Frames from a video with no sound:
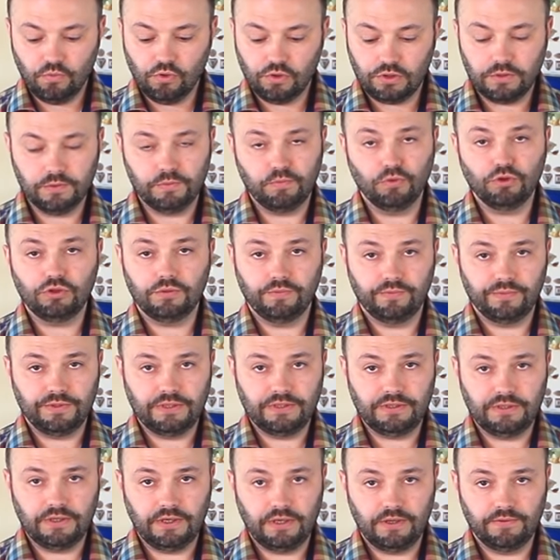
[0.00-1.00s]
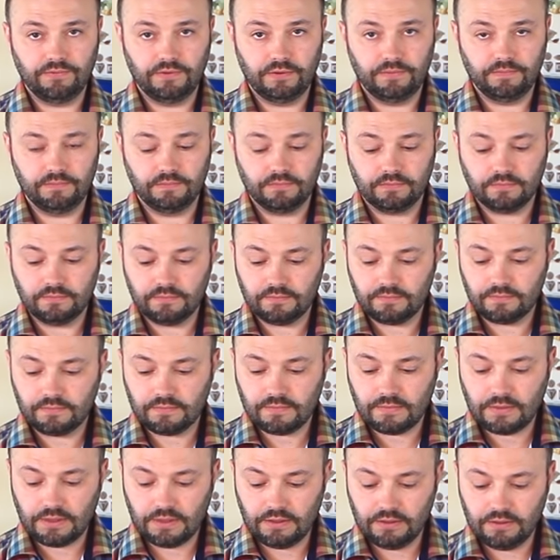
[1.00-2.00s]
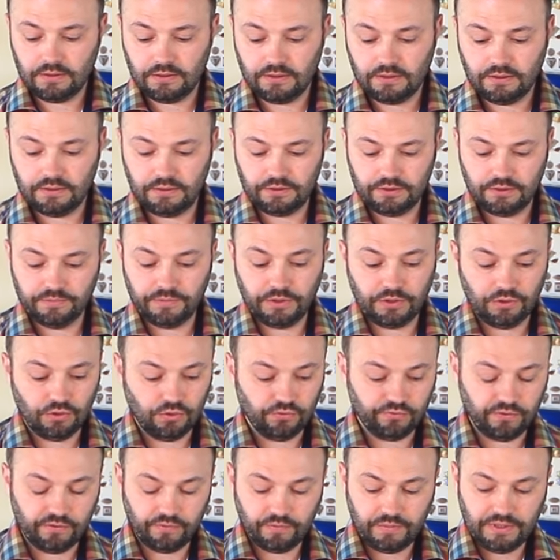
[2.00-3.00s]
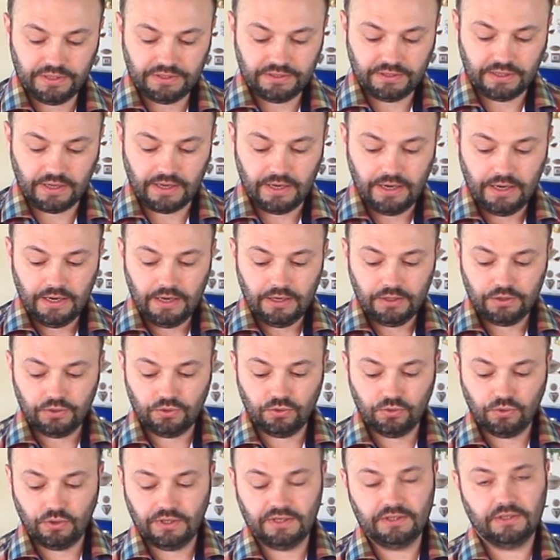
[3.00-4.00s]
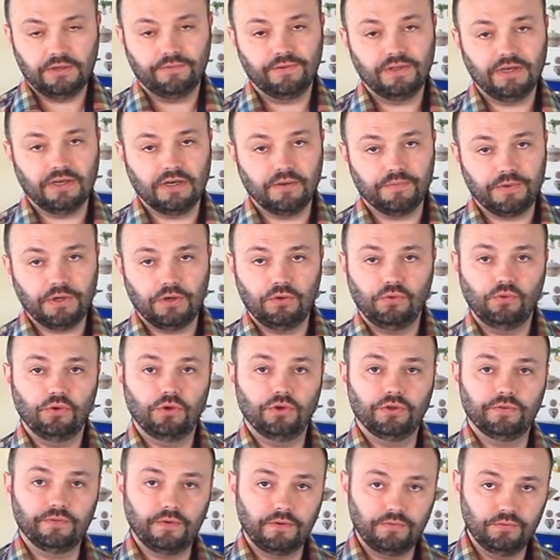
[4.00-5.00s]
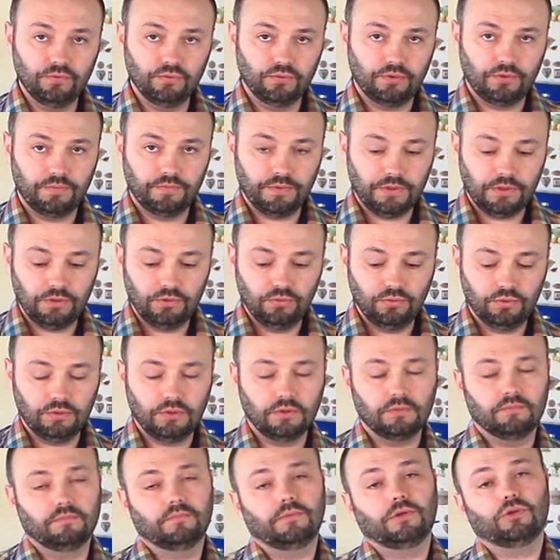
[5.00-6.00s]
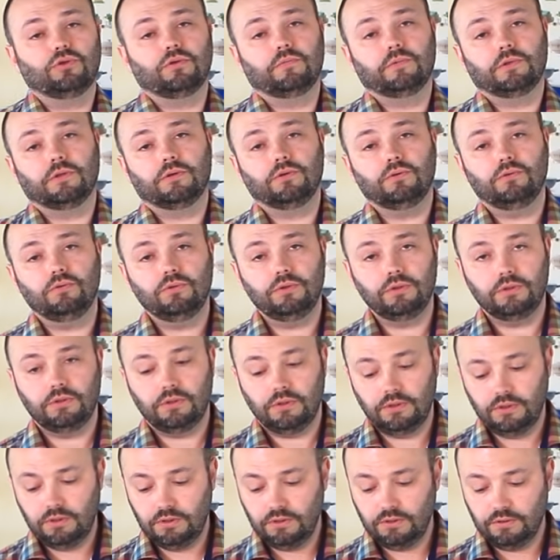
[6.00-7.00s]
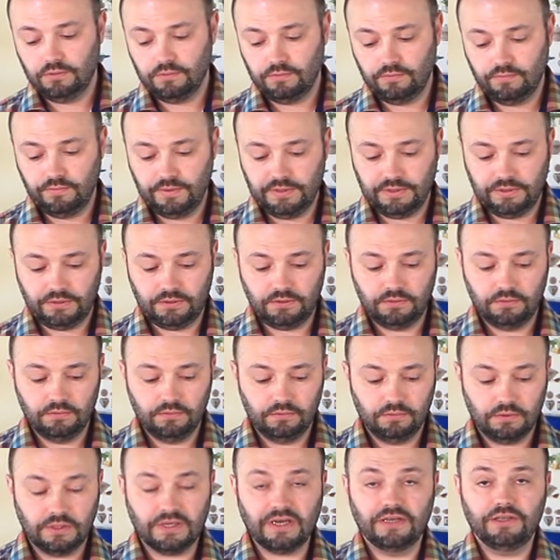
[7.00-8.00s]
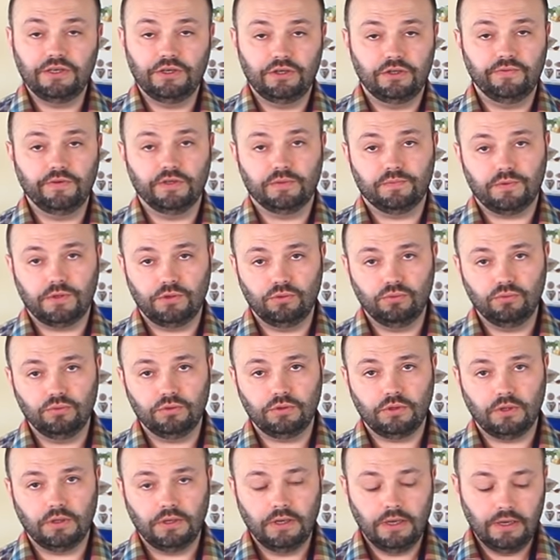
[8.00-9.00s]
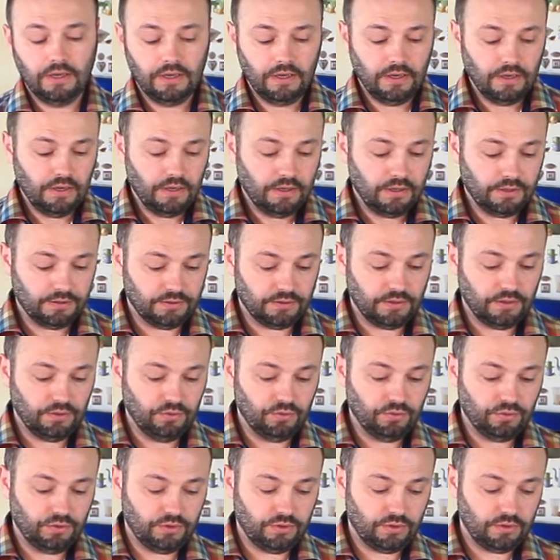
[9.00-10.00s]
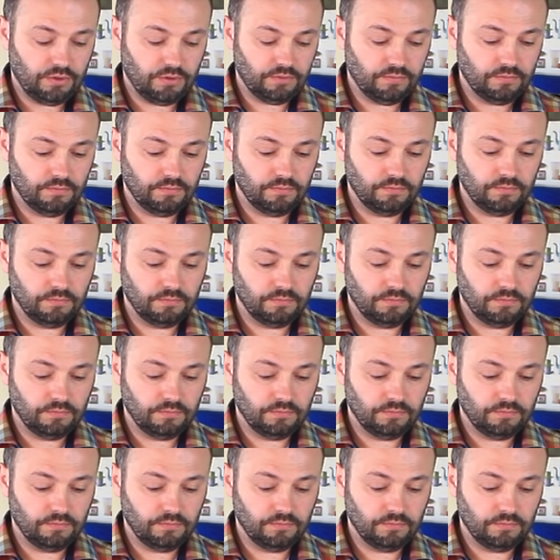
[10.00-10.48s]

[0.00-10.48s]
мокрым способом засаливаем э, забариновое мясо, то эта влага проходит вовнутрь продукта, потом она уходит, и вес, конечный вес продукта остается